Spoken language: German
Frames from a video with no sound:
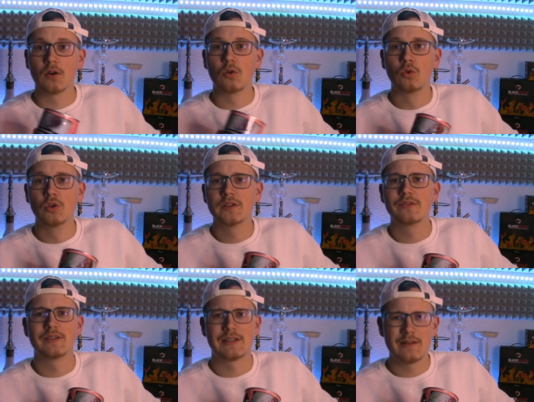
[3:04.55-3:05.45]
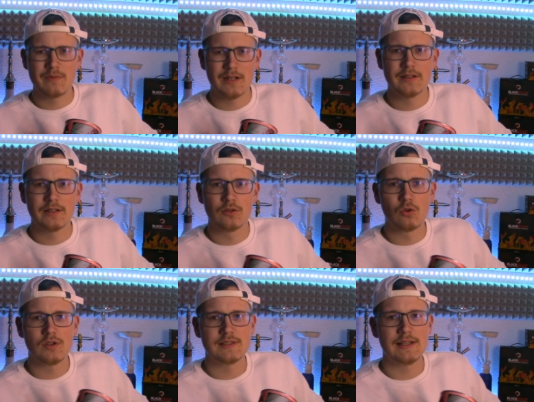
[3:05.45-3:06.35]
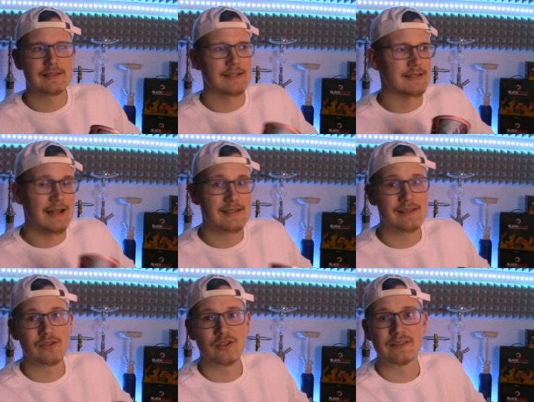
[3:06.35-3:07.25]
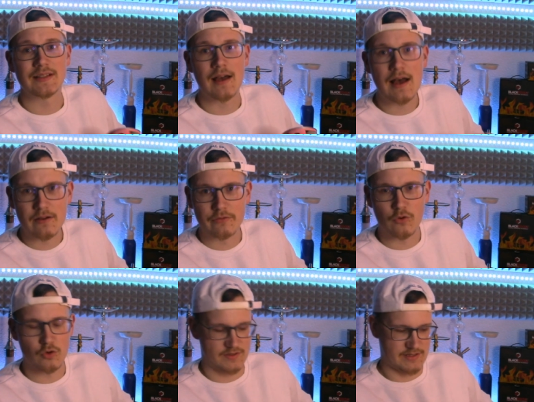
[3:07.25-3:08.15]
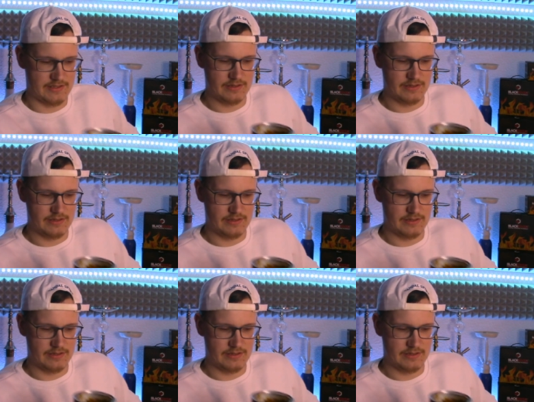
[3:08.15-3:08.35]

Und wir gehen mal in den Geruchstest. Das Ganze soll Drachenfrucht sein.